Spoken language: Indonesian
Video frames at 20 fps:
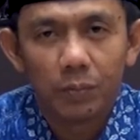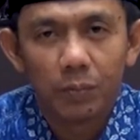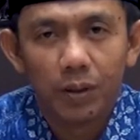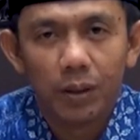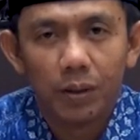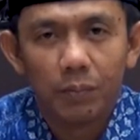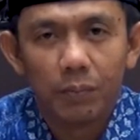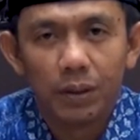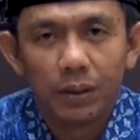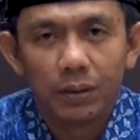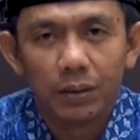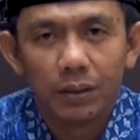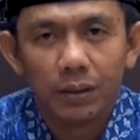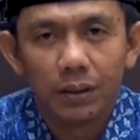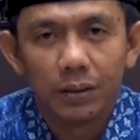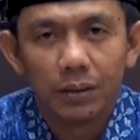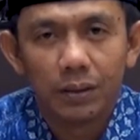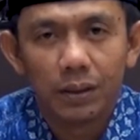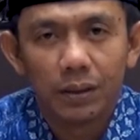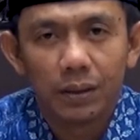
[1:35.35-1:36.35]

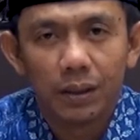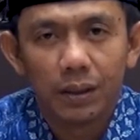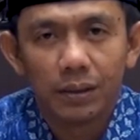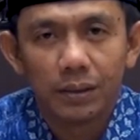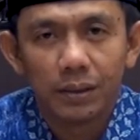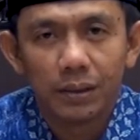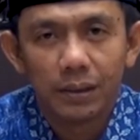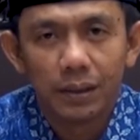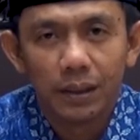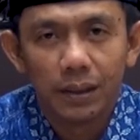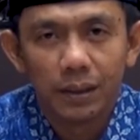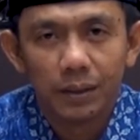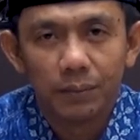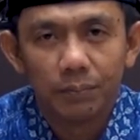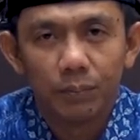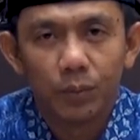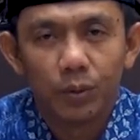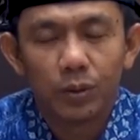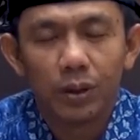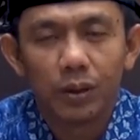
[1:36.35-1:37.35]
Muhammadiyah dan
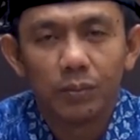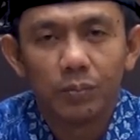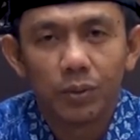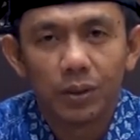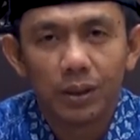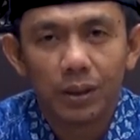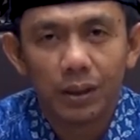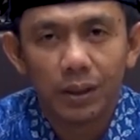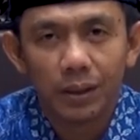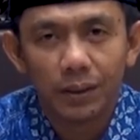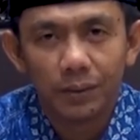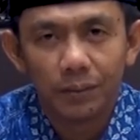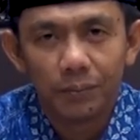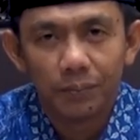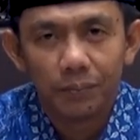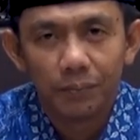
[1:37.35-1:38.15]
Aisyah mudah-mudahan